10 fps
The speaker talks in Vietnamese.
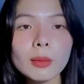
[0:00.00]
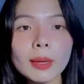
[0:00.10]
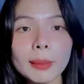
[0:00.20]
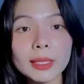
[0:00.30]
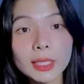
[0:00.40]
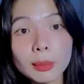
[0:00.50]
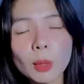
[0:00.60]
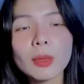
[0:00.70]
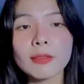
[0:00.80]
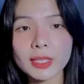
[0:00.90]
lúc này bạn tiếp
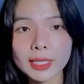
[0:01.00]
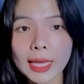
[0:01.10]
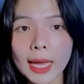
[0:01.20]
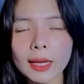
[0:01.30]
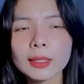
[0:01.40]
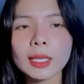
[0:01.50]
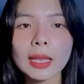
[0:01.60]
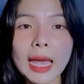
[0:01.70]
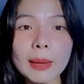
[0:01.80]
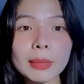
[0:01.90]
tục làm việc nhà
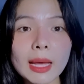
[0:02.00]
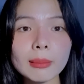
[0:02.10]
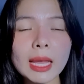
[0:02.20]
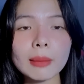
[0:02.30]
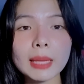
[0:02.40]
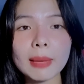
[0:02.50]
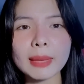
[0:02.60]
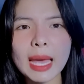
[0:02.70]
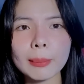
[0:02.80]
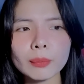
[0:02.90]
thì làm làm làm
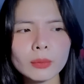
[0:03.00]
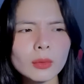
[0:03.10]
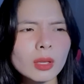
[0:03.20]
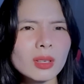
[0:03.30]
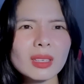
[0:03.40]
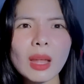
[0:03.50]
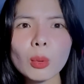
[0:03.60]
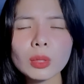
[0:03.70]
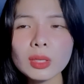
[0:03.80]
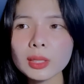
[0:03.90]
làm làm
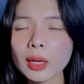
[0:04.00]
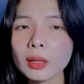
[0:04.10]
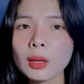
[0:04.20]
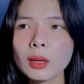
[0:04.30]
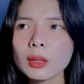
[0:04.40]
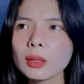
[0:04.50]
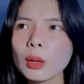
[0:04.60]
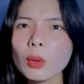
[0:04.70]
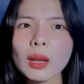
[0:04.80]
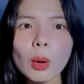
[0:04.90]
lâu dữ trời
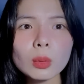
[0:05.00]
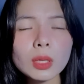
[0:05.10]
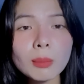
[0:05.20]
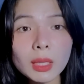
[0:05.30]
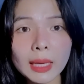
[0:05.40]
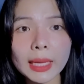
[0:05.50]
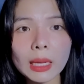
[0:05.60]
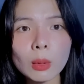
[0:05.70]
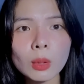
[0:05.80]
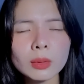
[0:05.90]
đâu có lâu tới mức
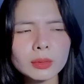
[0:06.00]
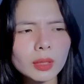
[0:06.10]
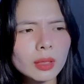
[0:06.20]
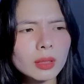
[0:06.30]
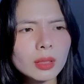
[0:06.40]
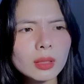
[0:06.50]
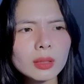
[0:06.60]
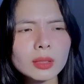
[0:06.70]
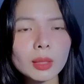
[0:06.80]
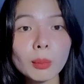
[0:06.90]
này đâu nhìn
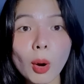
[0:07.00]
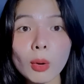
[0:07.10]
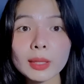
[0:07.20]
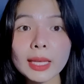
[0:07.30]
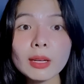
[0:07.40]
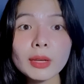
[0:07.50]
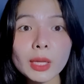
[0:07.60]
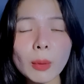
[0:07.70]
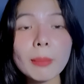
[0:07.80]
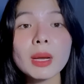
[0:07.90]
á, nhìn đồng hồ là thấy nó
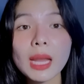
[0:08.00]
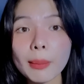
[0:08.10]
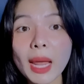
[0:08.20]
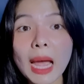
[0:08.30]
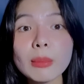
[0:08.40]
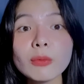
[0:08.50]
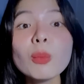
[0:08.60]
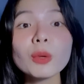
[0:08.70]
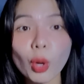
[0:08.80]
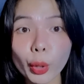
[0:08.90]
đi khoảng 15 đến 20
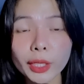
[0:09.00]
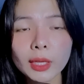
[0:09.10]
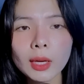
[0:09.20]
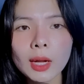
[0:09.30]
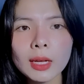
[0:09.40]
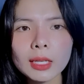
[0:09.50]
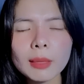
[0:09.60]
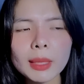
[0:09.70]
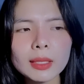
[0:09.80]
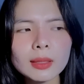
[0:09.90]
phút rồi
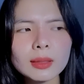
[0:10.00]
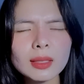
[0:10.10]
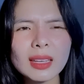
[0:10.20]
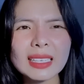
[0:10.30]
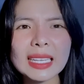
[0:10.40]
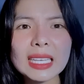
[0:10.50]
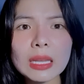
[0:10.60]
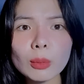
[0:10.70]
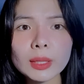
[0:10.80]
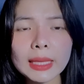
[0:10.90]
cái bạn kia thằng này
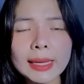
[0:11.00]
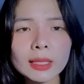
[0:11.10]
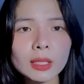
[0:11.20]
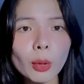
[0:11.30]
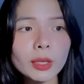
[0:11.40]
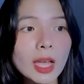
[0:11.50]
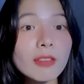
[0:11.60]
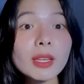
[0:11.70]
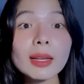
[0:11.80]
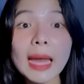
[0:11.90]
đi đâu vậy ta thôi
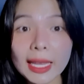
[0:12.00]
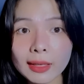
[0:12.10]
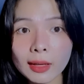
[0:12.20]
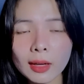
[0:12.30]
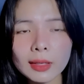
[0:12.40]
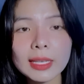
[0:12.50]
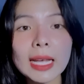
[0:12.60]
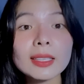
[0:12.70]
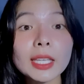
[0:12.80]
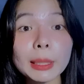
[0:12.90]
để việc ở đây
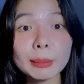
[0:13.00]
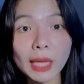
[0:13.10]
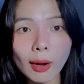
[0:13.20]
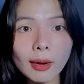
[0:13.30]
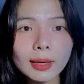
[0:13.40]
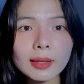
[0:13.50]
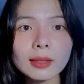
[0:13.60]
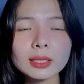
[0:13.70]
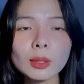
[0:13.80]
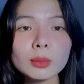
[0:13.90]
đi ra tìm nó
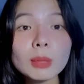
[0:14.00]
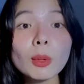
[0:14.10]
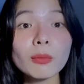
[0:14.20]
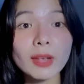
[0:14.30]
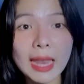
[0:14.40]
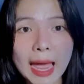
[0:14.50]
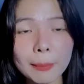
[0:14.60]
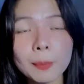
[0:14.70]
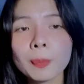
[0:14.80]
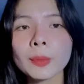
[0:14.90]
đi rồi xong tiếp tục về
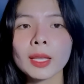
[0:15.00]
làm